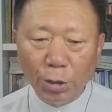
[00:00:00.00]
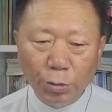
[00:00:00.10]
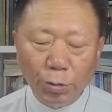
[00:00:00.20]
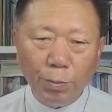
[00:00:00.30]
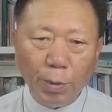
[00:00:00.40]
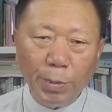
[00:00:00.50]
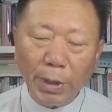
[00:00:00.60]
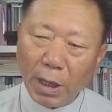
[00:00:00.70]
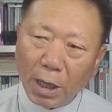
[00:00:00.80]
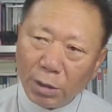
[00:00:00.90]

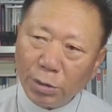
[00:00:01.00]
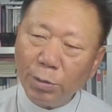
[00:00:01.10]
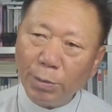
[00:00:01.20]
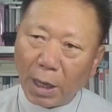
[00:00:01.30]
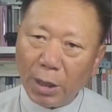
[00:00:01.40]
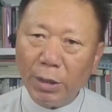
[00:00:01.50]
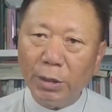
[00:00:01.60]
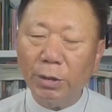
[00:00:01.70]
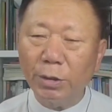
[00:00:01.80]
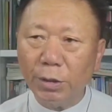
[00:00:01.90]
율법에 계속 매여
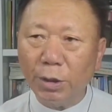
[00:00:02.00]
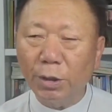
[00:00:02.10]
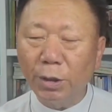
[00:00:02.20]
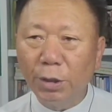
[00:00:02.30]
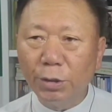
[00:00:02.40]
있는 거죠.